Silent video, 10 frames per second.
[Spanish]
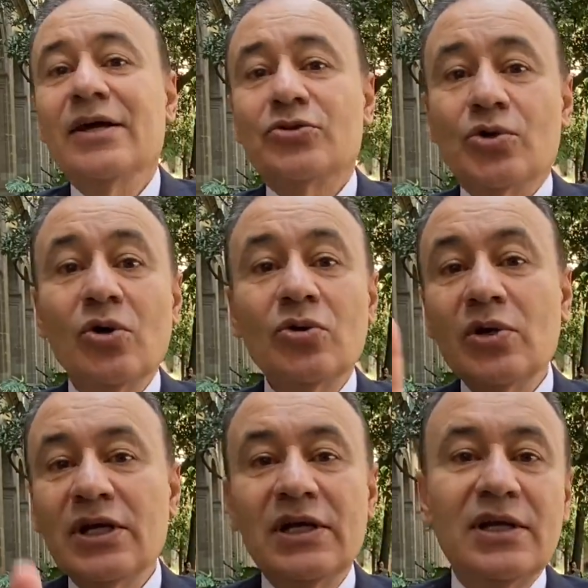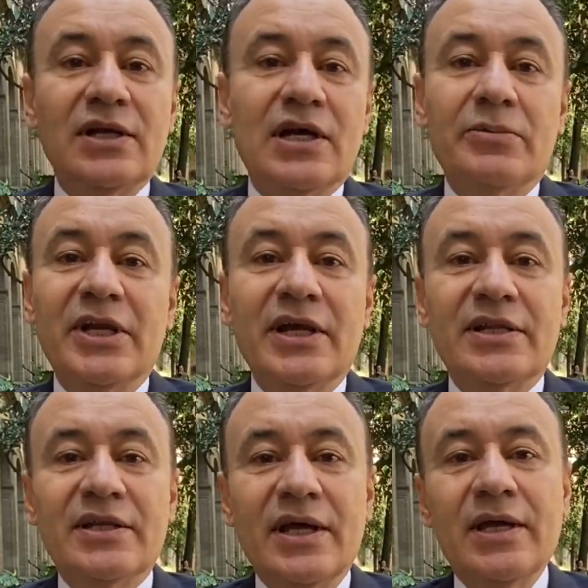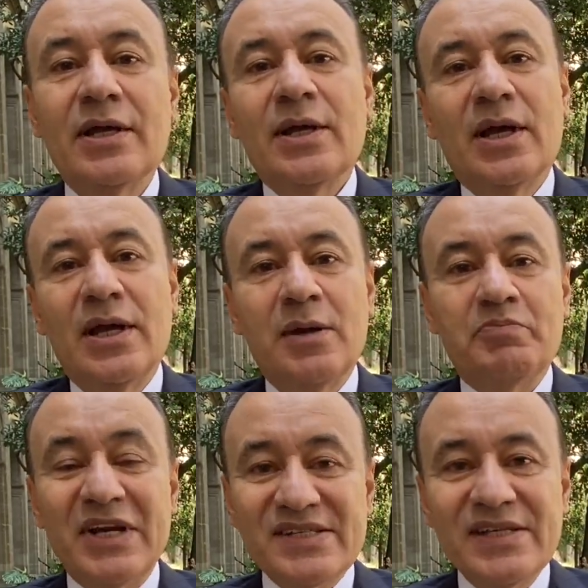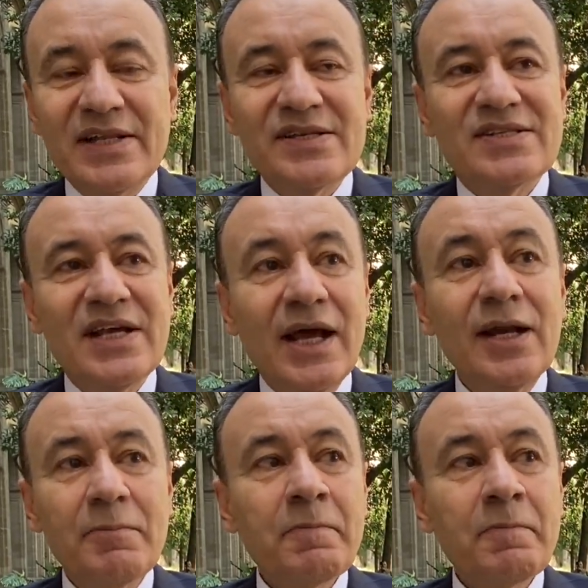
todo el gabinete eh, presidencial